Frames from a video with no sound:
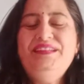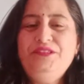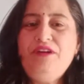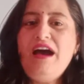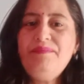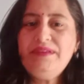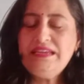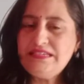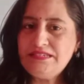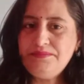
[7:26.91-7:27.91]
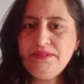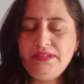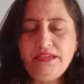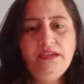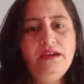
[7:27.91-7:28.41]
तो आप इन्हें किसी भी
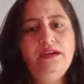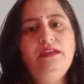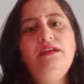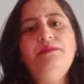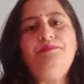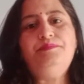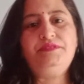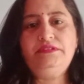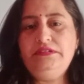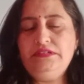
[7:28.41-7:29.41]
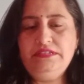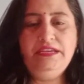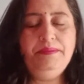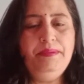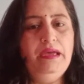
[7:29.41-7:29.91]
देखिए अगर आप स्कर्ट्स
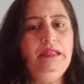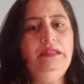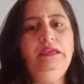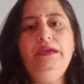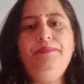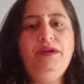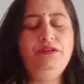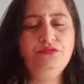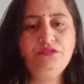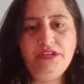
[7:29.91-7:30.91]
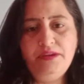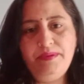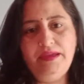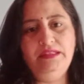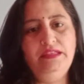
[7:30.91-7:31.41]
नहीं पहनती हैं प्लाजोस नहीं
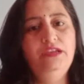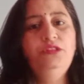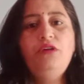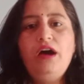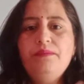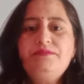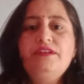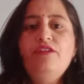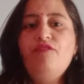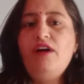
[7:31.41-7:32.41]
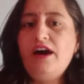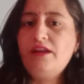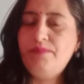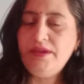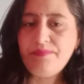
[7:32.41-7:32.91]
पहनती हैं तो आप
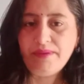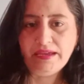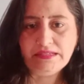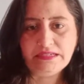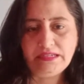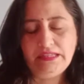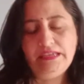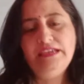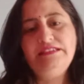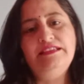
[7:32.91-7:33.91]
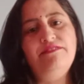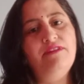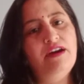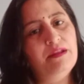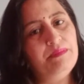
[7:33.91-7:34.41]
सलवार भी पहन सकती हैं
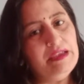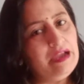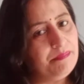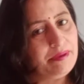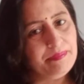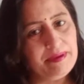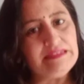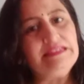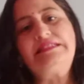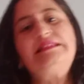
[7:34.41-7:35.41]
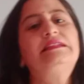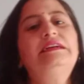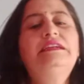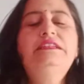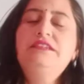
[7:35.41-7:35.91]
सलवार भी आपके पास इस तरह
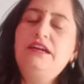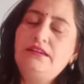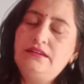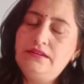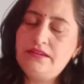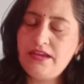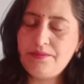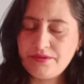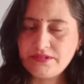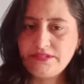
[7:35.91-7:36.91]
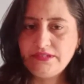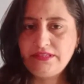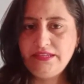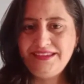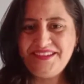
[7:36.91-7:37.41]
की चार कलर की आप रख
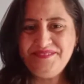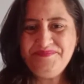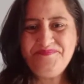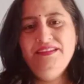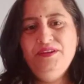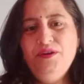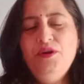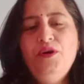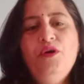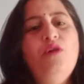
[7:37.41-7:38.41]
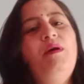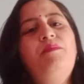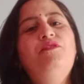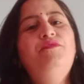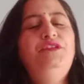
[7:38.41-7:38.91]
सकती हैं होप
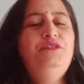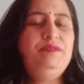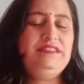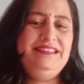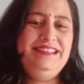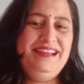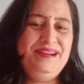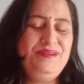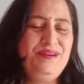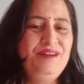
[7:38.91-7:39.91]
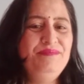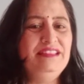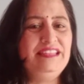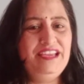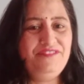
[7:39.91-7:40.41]
आपको वीडियो पसंद आया होगा
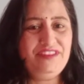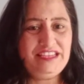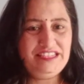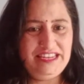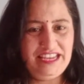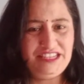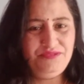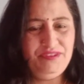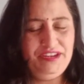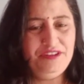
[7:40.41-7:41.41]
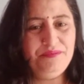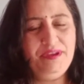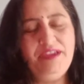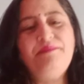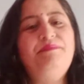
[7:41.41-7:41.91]
मिलते हैं फिर किसी नेक्स्ट वीडियो में
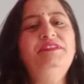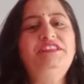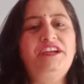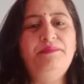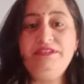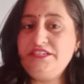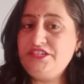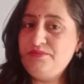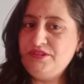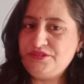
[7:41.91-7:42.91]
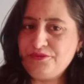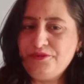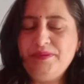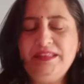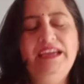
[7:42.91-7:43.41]
मुझे कमेंट सेक्शन में ज़रूर
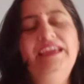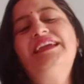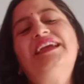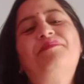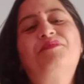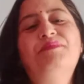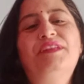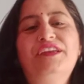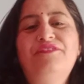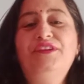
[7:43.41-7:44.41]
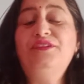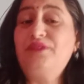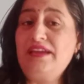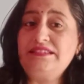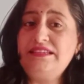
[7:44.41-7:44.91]
बताइए कि आपको मेरा ये वीडियो
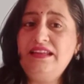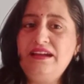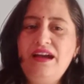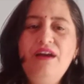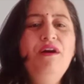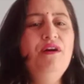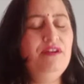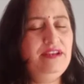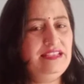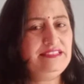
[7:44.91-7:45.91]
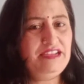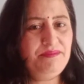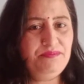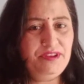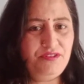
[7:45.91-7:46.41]
कैसा लगा और नेक्स्ट आप
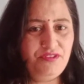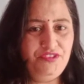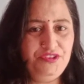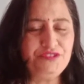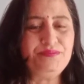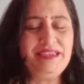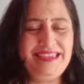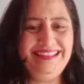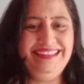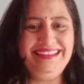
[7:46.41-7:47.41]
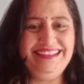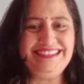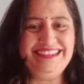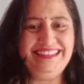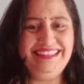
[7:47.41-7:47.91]
मेरे और वीडियोस में क्या देखना
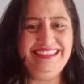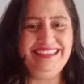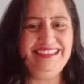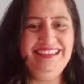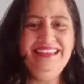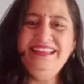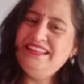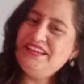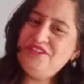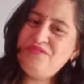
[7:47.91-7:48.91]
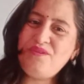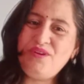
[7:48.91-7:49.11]
चाहते हैं थैंक यू फॉर